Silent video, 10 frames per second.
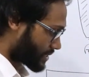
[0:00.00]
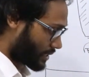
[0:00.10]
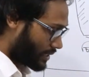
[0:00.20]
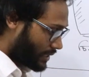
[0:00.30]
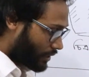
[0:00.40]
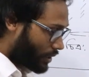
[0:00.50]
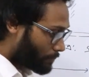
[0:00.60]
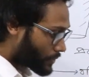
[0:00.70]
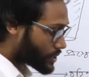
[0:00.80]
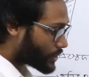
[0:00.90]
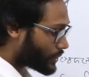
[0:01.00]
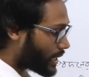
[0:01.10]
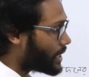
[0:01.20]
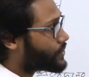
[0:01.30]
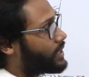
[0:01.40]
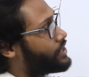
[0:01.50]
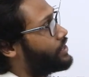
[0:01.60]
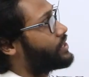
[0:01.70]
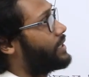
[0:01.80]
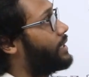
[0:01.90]
আচ্ছা তাহলে প্রসেদন আসলে
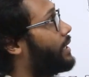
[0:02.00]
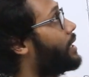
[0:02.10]
জিনিসটা কি